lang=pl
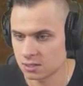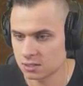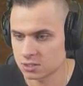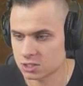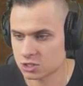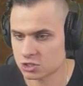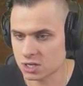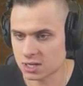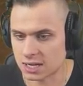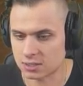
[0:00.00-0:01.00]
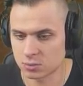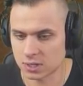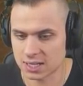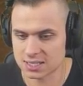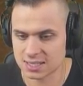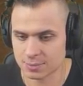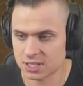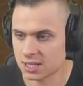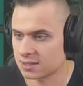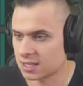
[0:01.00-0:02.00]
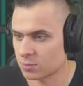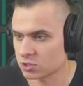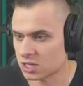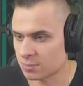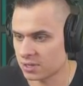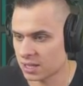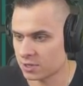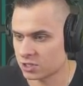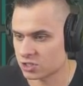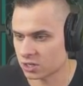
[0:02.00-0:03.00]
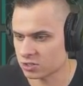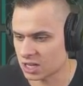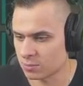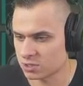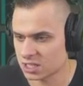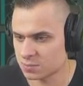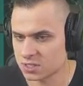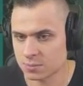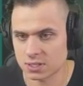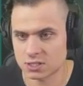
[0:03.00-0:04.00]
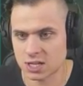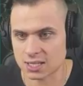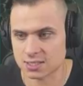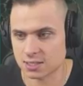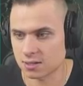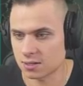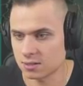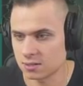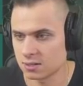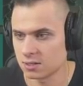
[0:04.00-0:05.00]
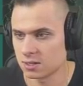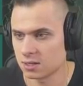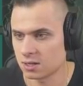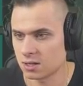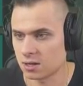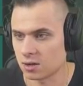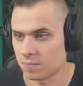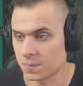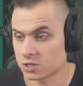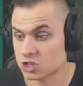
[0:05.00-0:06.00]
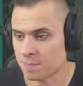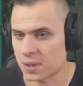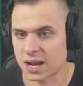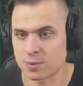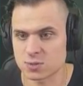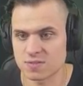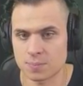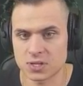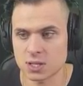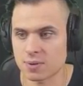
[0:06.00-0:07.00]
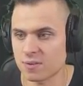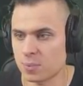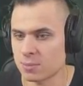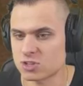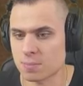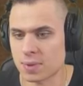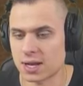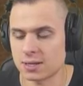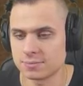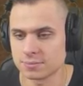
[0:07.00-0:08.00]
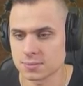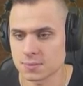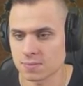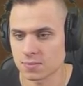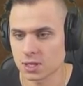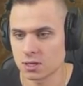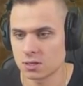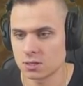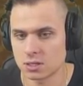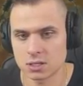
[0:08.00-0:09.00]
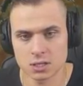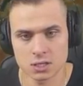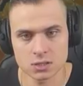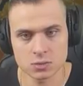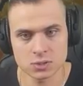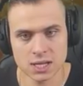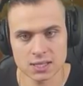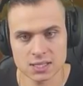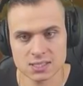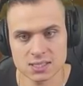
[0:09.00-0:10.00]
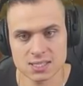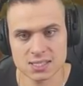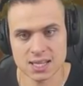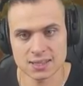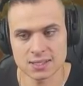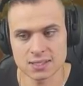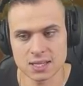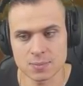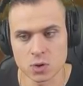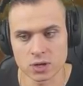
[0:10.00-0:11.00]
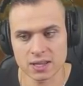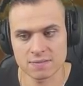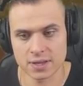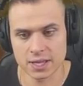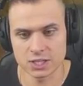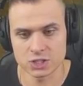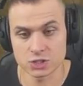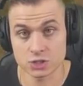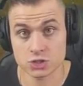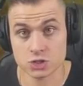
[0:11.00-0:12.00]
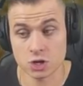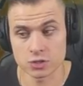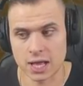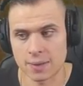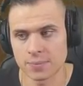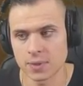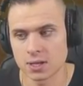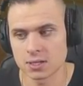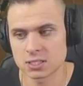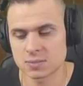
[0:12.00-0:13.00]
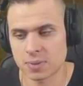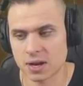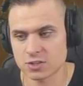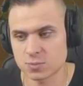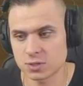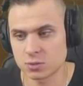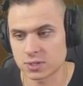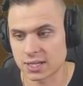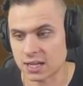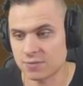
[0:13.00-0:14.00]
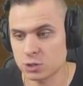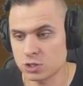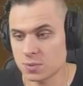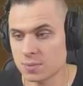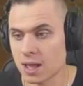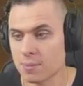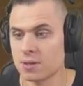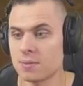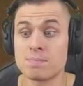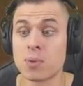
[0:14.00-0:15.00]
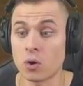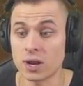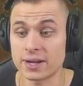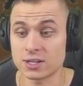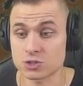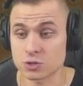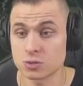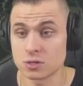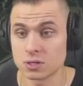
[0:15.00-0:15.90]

Skrzynka, która jest zamknięta. Może napijemy się czegoś, albo zjedzmy sobie ciastko. O, szampana możemy wypić. Dobra, wypijemy szampana. E, I tutaj nas niestety nie mogę wejść. Szkoda. Sprawdźmy tutaj. Jak widzimy mamy pole ryżu.